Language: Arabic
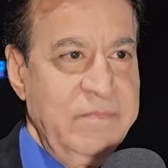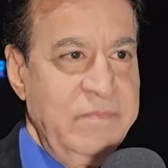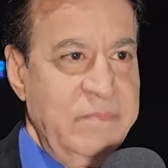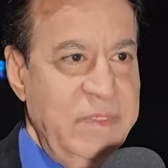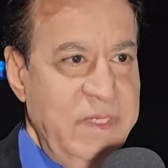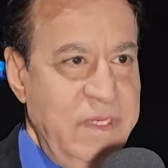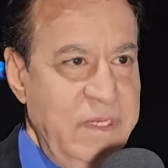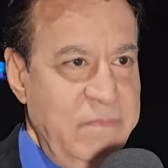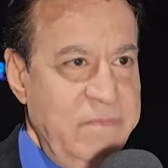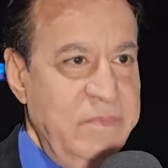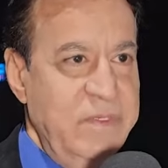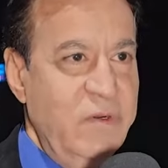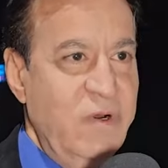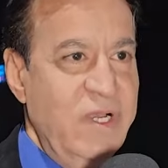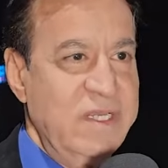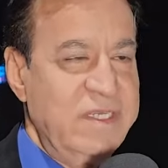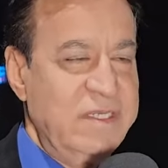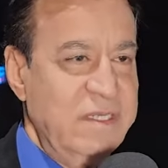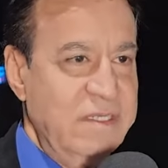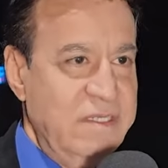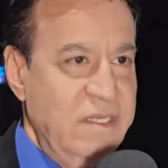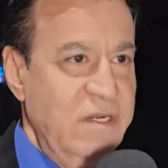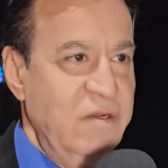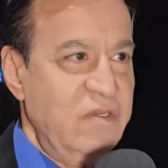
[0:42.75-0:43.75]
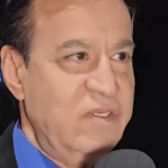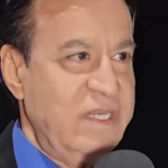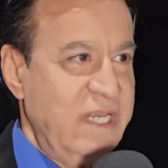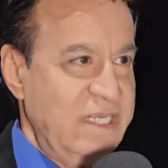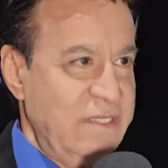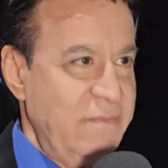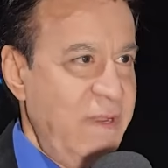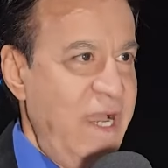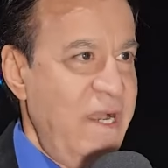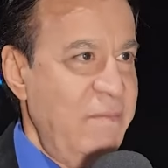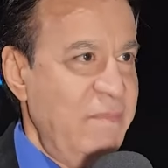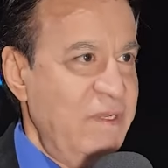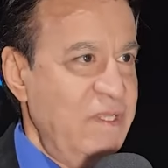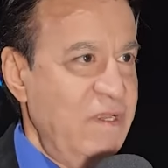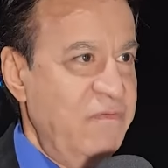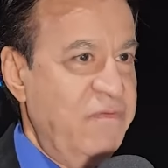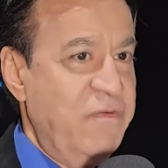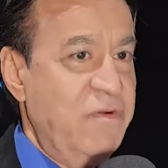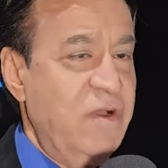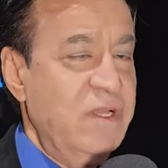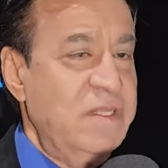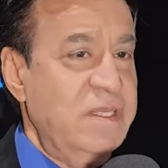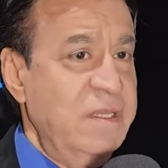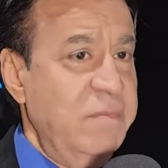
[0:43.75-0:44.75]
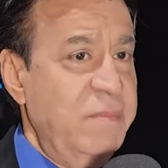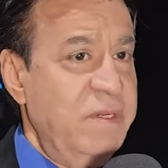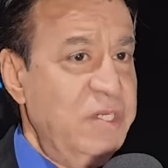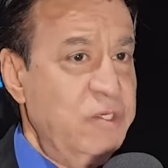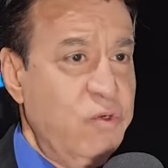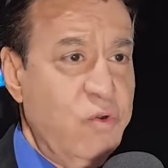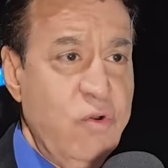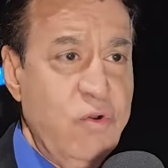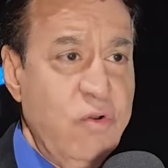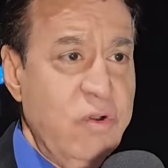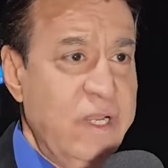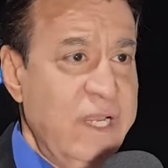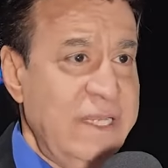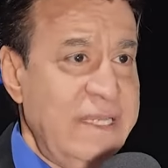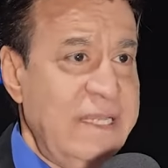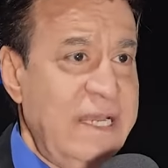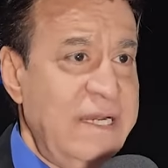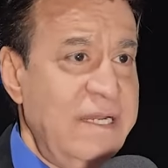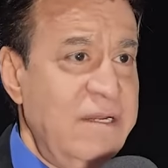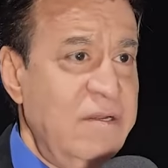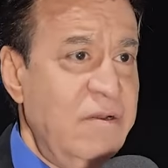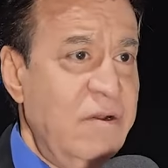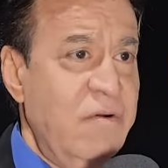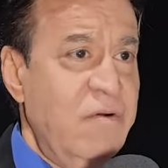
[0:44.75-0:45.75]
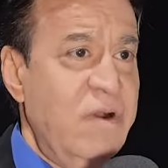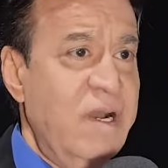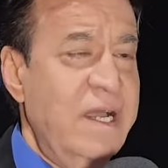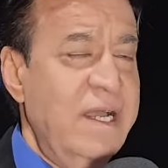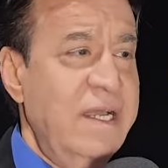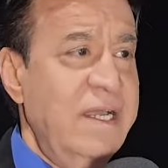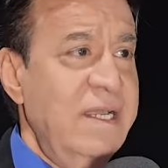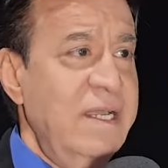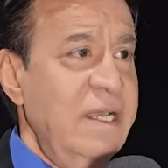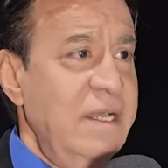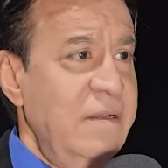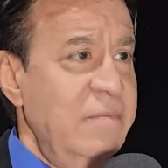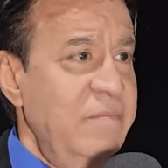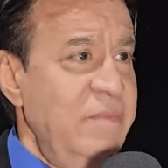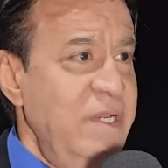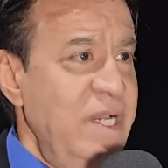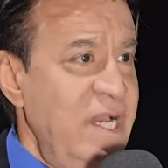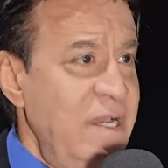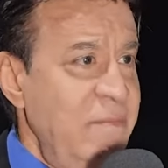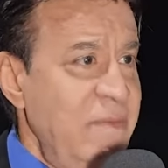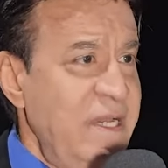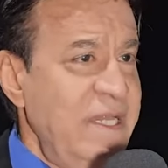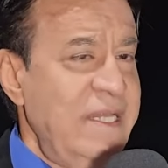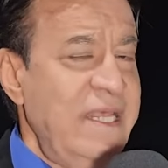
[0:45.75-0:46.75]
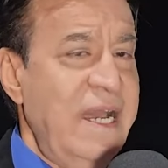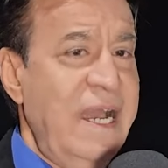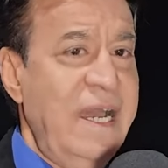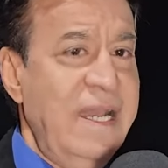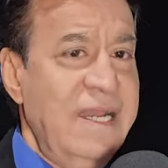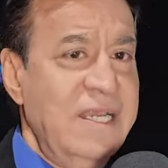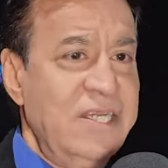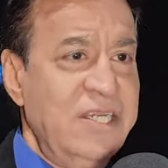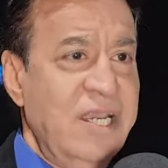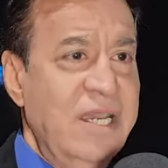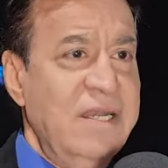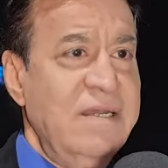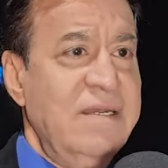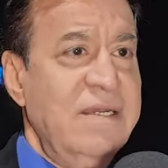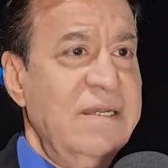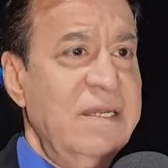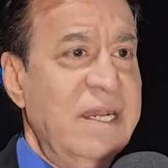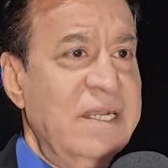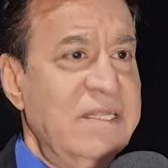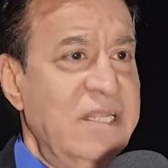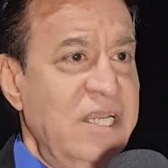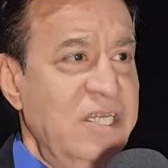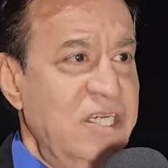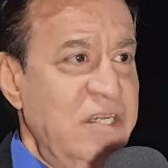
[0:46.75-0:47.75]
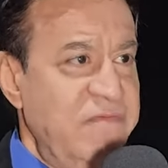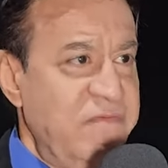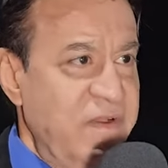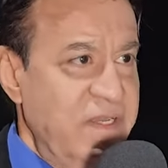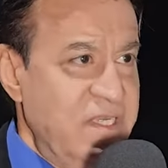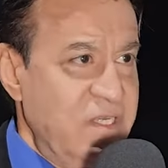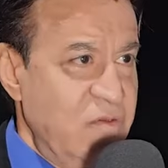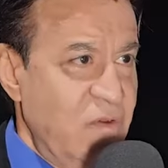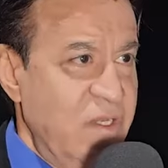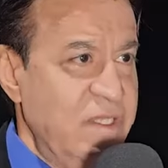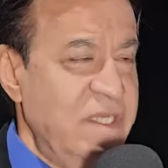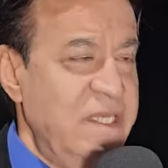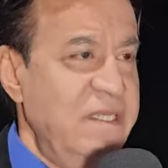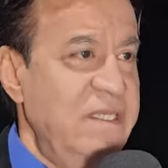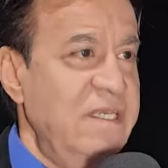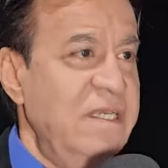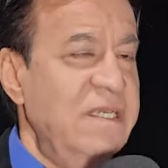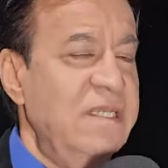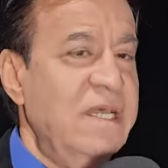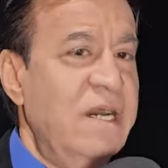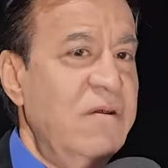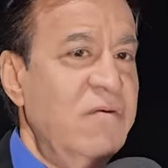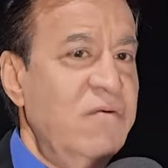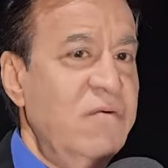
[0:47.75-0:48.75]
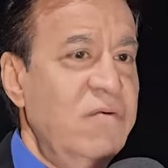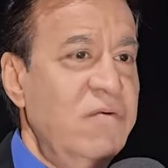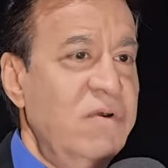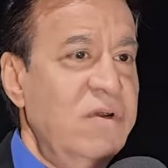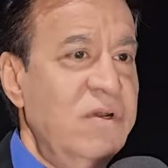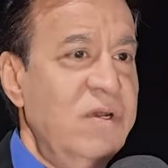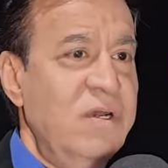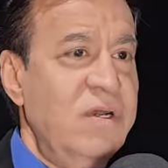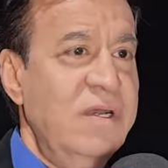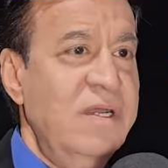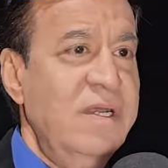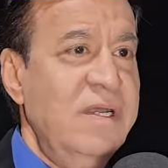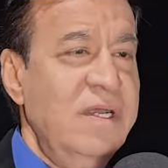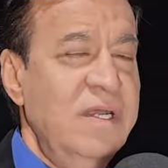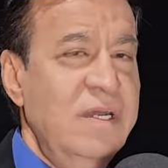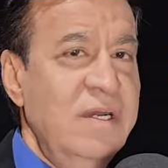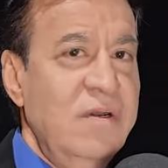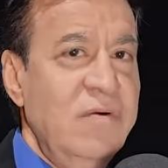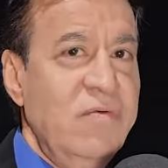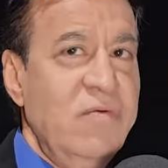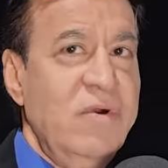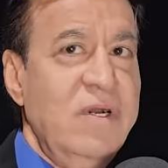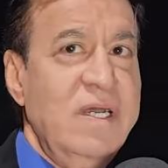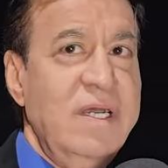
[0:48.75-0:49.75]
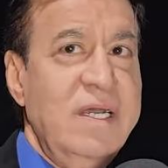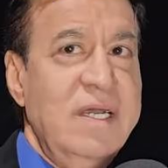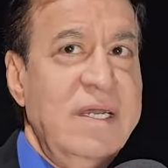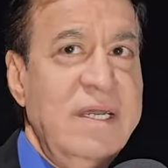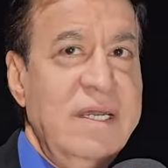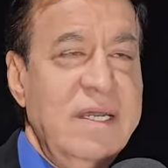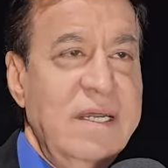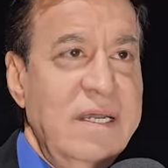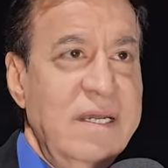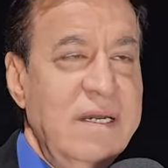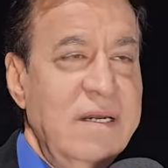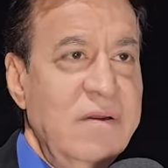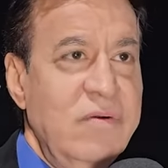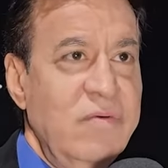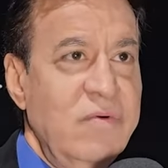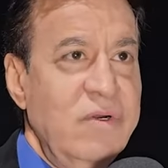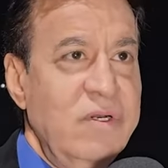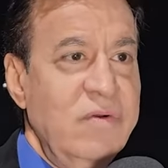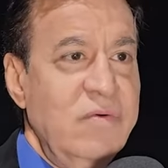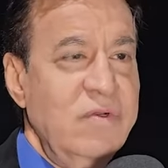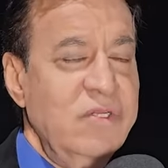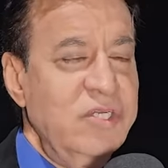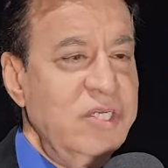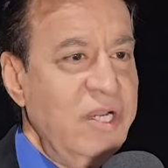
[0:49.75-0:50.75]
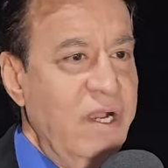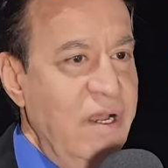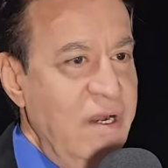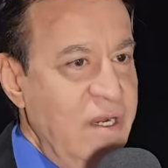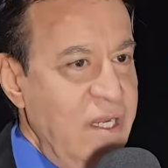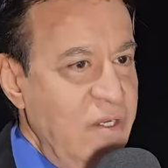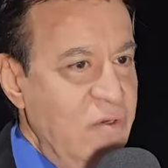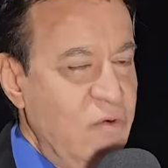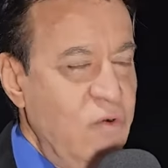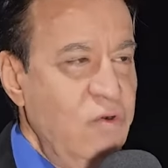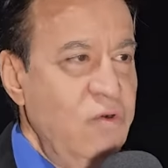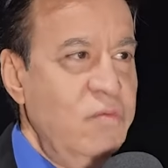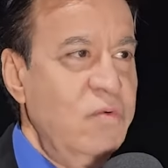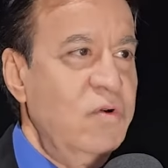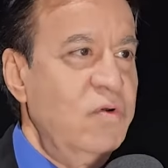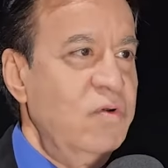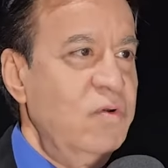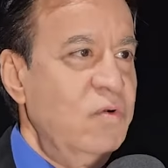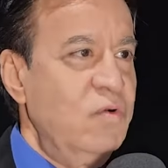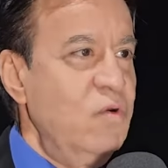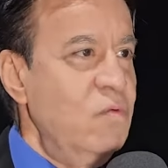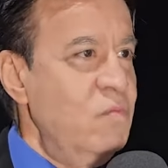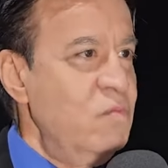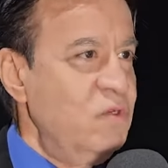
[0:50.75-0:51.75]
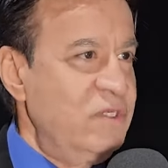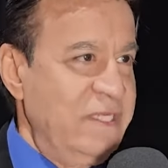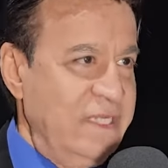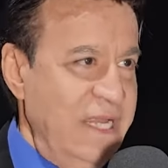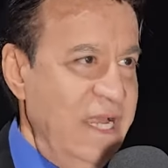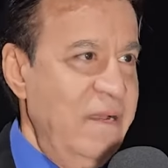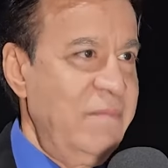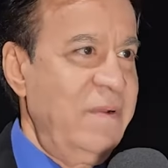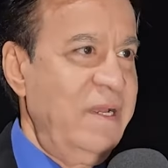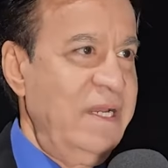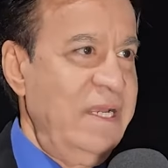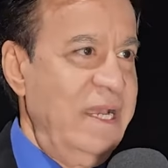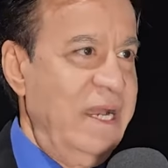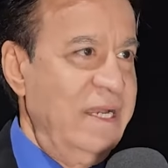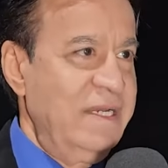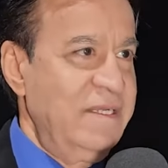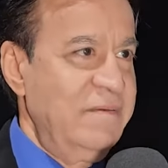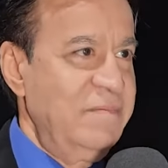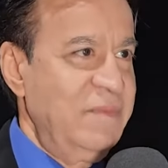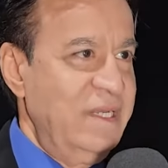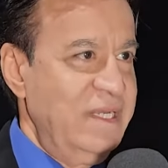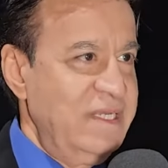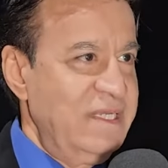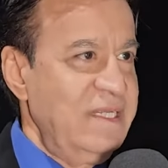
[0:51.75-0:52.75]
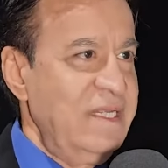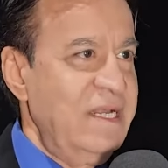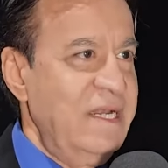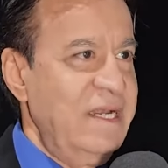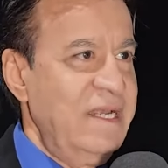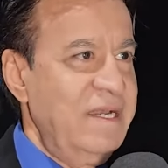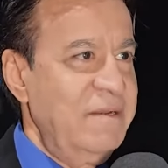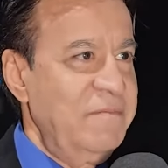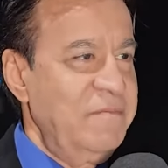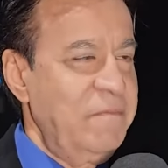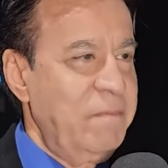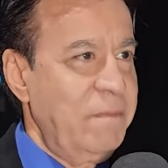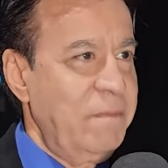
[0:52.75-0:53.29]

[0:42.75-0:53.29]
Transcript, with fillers: ب... بواسطه الاستاذ محمد الفراتي بشكره جدا ان هو بيعمل ده علشان نكتشف اصوات جديده و... و... وان شاء الله يكونوا نجوم مستقبل يعني باذن الله